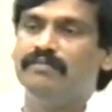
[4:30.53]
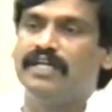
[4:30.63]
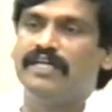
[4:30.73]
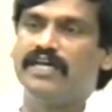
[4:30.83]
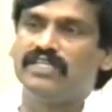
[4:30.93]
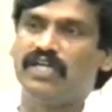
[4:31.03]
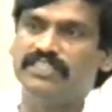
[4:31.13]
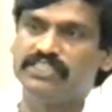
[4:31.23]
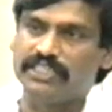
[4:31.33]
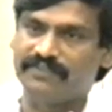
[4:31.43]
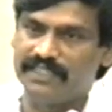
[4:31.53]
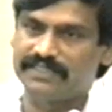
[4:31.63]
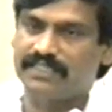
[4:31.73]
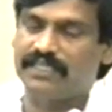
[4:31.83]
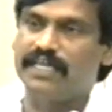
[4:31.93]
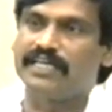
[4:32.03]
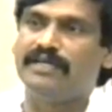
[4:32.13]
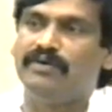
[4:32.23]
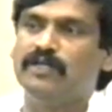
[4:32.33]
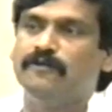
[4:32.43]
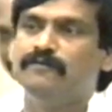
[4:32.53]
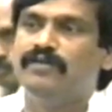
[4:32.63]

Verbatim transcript: మరి అతను అందించేటువంటి కార్యక్రమాలు